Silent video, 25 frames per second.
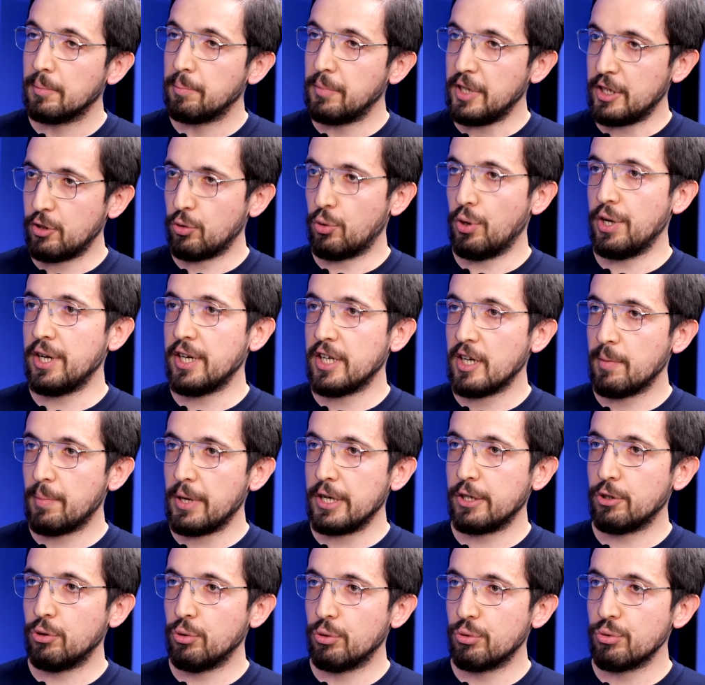Bitcoin'e de
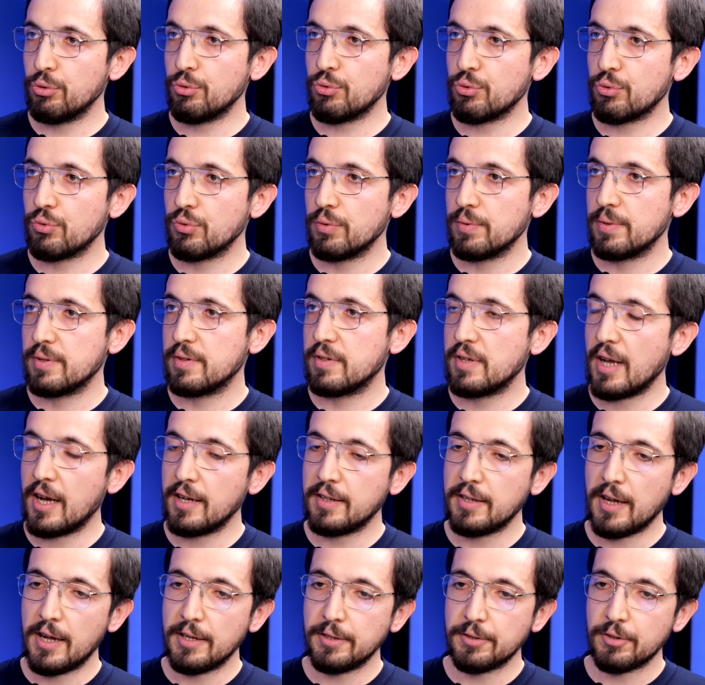bakıyoruz.
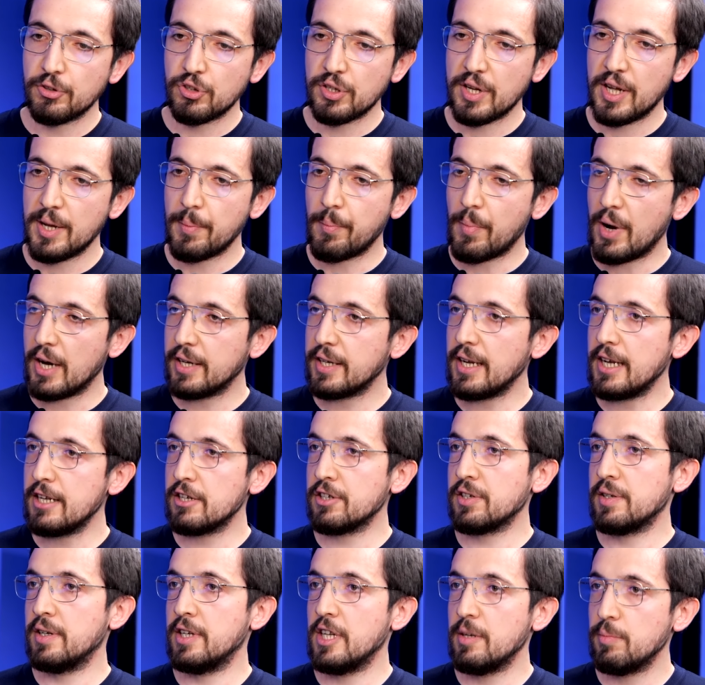Zaten işte
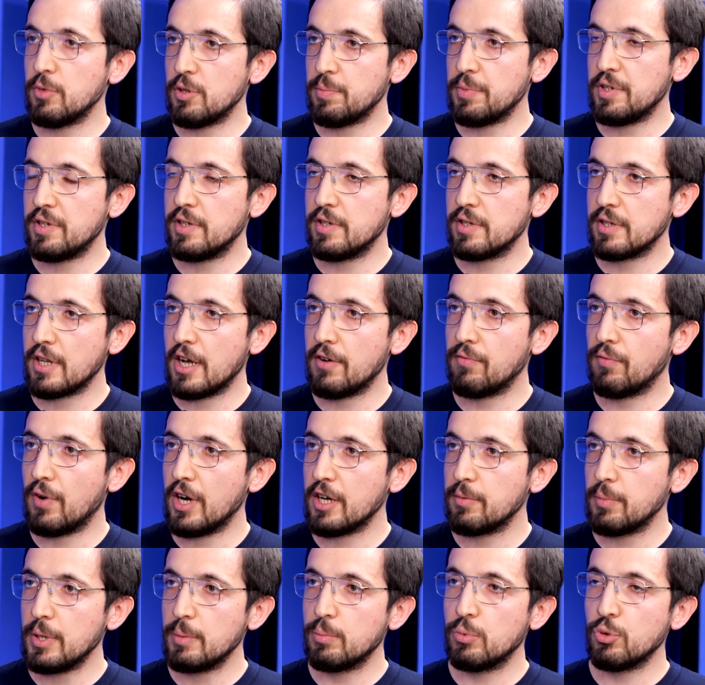madencilik dediğimiz bir sistem
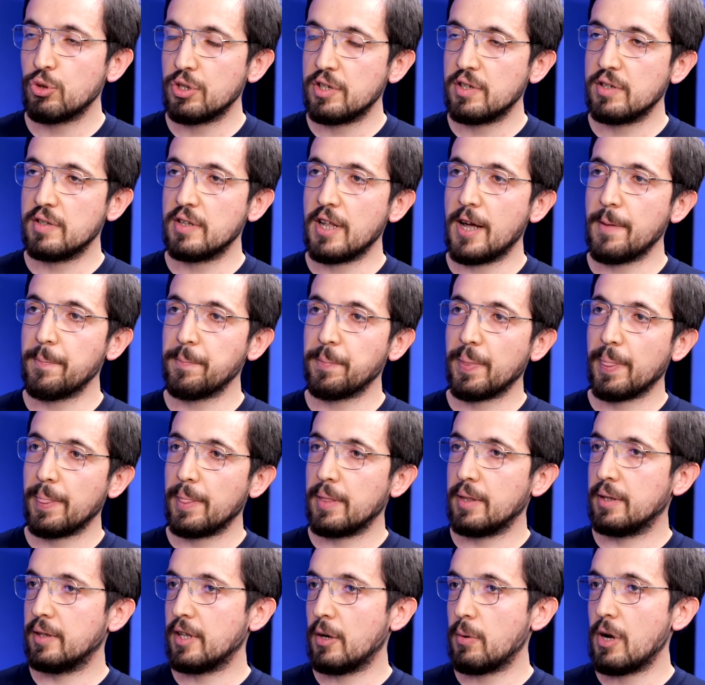var ve bu sistem
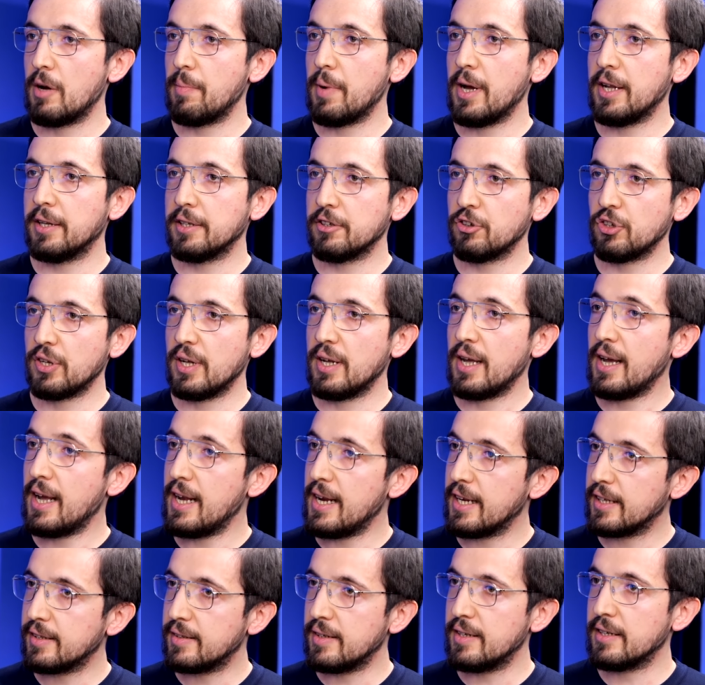tamamen işte
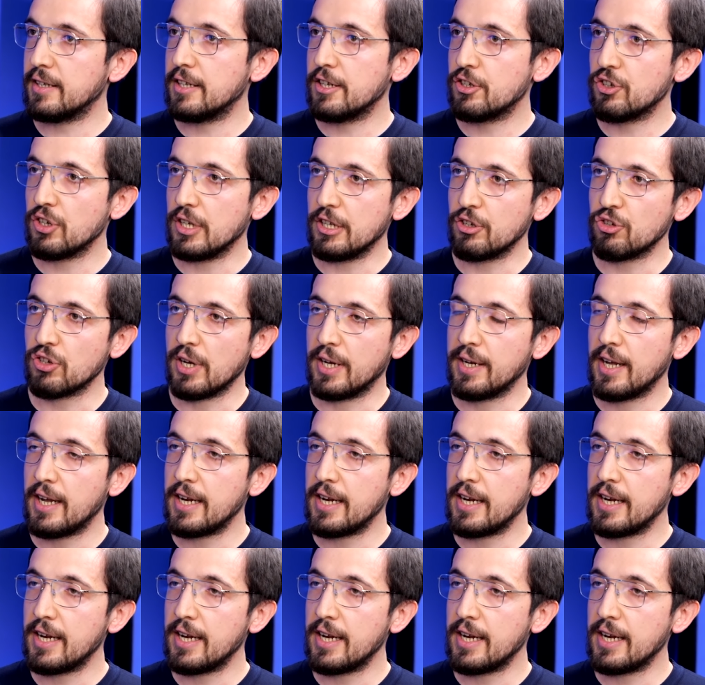elektrikle çalışan,